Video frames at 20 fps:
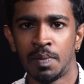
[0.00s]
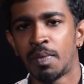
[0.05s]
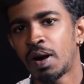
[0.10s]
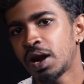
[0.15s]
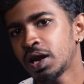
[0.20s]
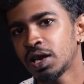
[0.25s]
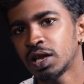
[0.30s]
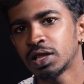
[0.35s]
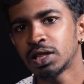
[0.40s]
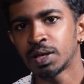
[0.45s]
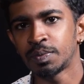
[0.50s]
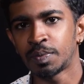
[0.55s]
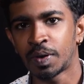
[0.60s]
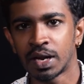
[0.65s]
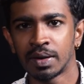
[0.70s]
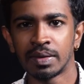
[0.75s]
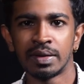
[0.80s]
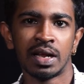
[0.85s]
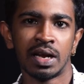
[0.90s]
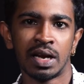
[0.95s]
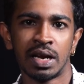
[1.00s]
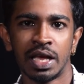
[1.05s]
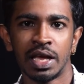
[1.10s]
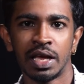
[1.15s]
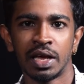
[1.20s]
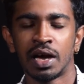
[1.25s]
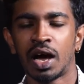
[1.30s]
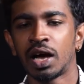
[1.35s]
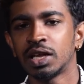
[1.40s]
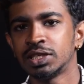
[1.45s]
மணிரத்னம் படம்னாலே
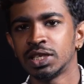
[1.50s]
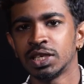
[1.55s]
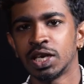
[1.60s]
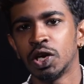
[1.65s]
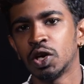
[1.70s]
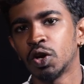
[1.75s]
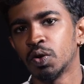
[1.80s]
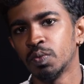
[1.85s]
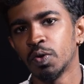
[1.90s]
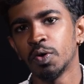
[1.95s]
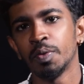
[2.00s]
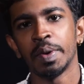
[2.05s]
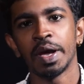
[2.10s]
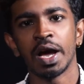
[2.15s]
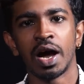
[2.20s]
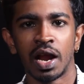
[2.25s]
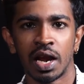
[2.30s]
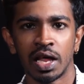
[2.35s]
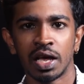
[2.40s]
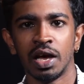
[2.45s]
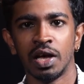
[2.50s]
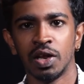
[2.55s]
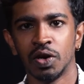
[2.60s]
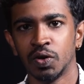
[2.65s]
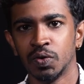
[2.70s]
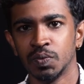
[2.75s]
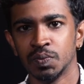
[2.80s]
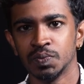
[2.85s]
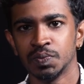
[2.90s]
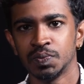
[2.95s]
காட்சிகள் ரொம்பவுமே அழகாக
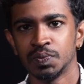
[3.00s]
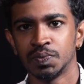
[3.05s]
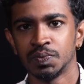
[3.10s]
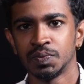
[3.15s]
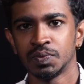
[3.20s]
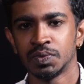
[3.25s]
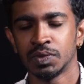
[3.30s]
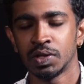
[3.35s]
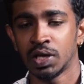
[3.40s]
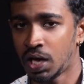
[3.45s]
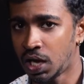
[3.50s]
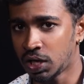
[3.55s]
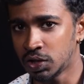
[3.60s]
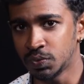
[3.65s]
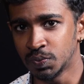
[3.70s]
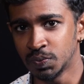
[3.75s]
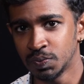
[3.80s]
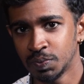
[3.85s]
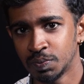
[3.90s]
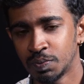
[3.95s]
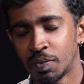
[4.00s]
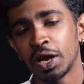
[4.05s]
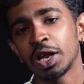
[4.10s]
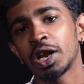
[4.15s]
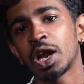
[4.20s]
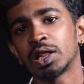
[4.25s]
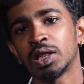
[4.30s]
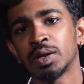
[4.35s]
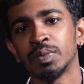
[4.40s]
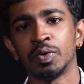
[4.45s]
இருக்கும் அதுவும்
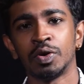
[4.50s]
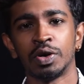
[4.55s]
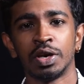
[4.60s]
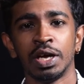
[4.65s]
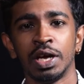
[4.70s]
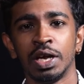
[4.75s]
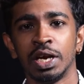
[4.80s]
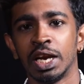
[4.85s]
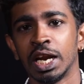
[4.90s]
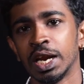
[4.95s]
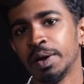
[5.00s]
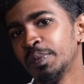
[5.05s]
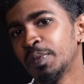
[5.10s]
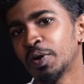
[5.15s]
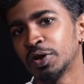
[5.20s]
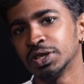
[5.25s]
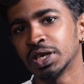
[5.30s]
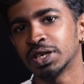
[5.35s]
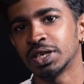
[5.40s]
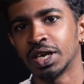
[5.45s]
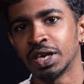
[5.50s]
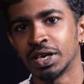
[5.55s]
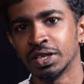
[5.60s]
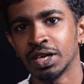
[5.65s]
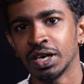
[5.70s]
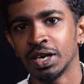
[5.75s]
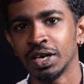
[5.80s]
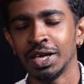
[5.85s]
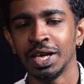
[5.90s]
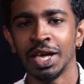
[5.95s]
மணிரத்னமோட ட்ரீம் ப்ராஜெக்டாக
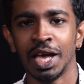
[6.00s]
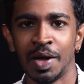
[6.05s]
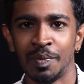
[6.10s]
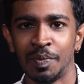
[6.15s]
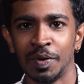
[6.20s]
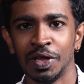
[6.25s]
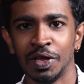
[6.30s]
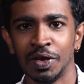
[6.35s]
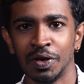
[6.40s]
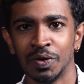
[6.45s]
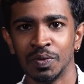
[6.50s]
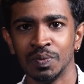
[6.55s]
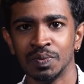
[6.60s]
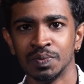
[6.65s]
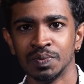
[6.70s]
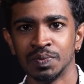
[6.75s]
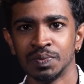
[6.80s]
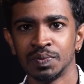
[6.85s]
இருந்தால் எப்படி இருக்கும்